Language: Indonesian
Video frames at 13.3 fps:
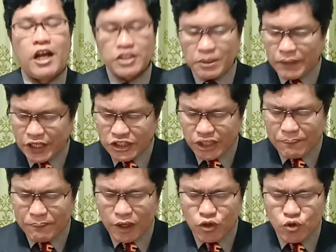marite
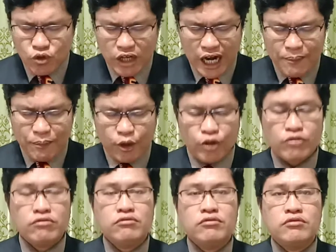
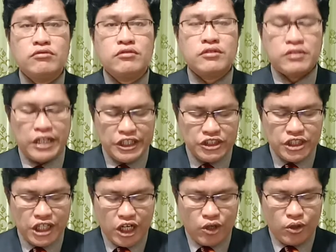pangukapon na
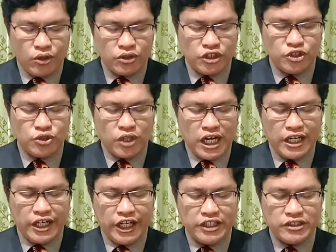ijalo si
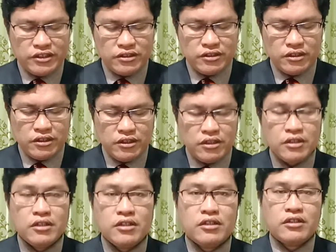Johannes
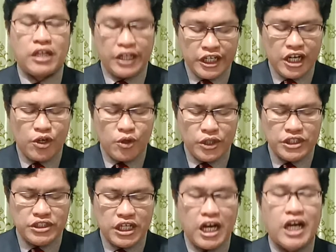taridah do
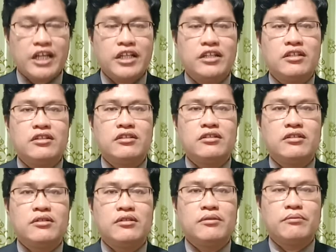ijai
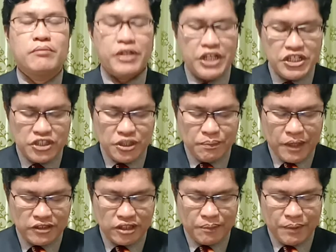berisi
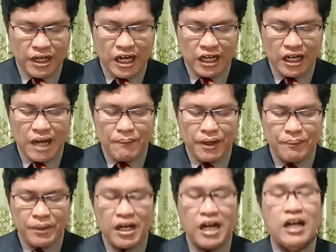pasal
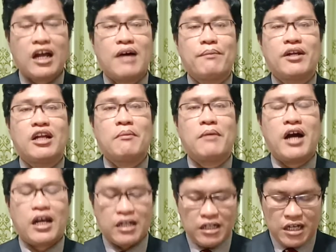pengarapan-pengarapan nama
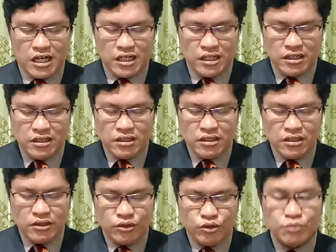harga
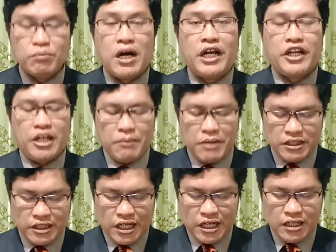humbani
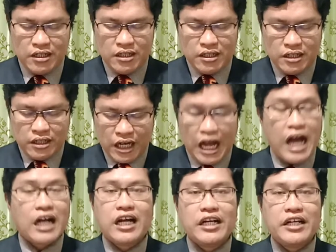nebata,
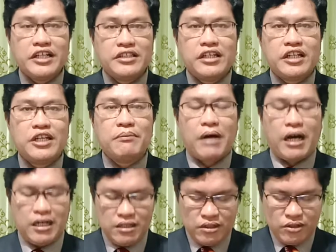na akan
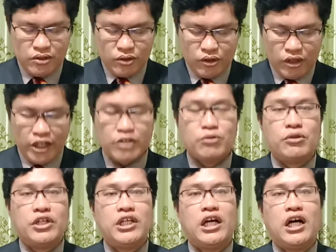diterima oleh
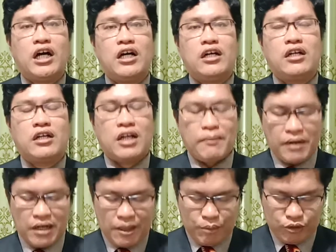kuria
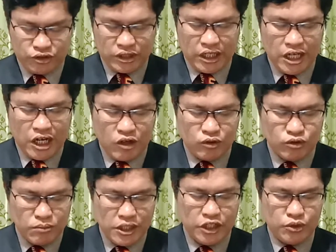namar hapor sayaon
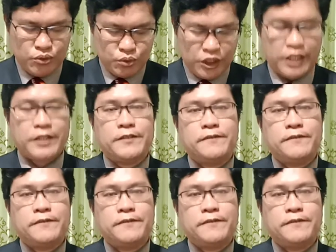hubani Tuhan.